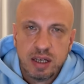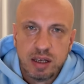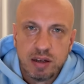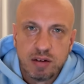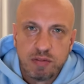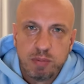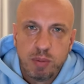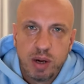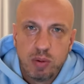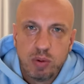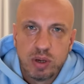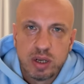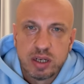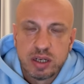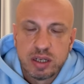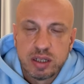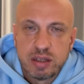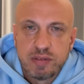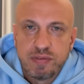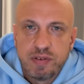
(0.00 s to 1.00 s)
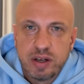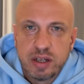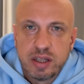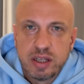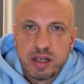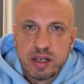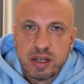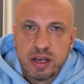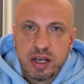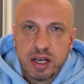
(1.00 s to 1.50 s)
w małych,
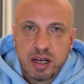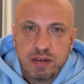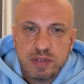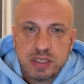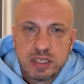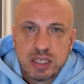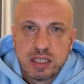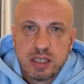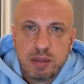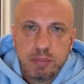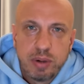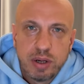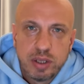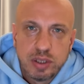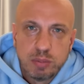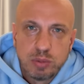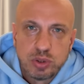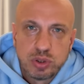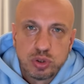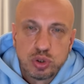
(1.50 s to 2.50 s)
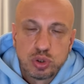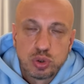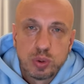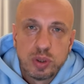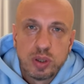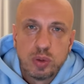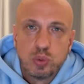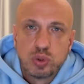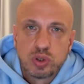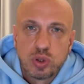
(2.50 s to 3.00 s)
twardych rękawicach, tym bardziej może
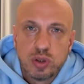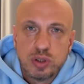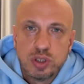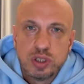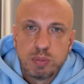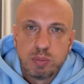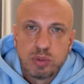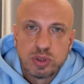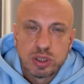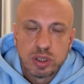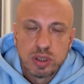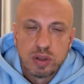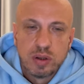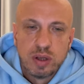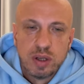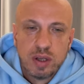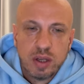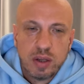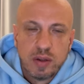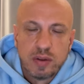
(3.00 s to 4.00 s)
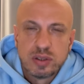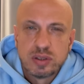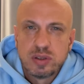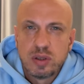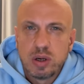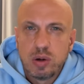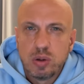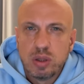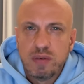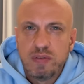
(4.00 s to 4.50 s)
Joshua uszkodzić, może go
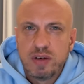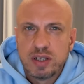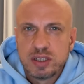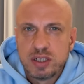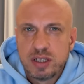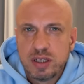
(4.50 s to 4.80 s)
znokautować.